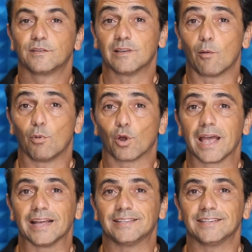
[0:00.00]
Ci siamo
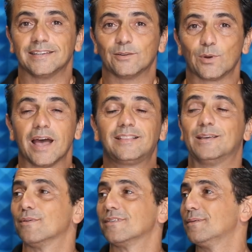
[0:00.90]
bloccati un
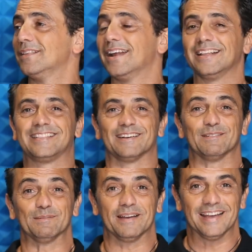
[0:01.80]
attimo, siamo in diretta,
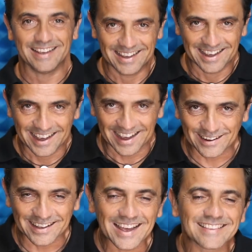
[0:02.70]
vabbè.
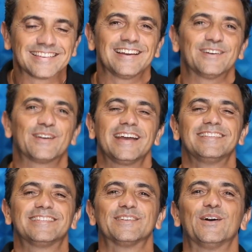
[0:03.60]
Allora, grazie
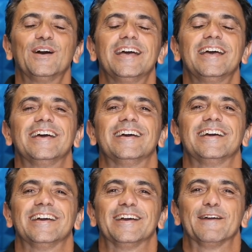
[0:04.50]
Lorenzo.
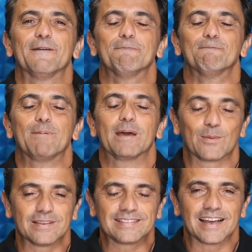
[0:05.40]
E ehm,
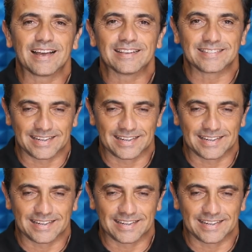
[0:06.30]
per questa